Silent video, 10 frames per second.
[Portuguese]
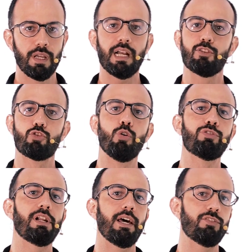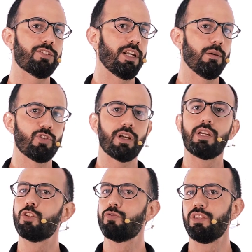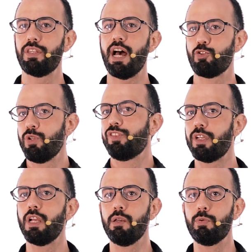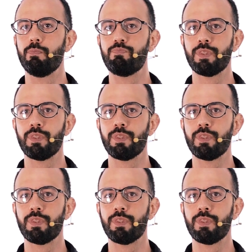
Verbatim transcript: Caso contrário, estaremos aqui em desvantagem ou em desequilíbrio.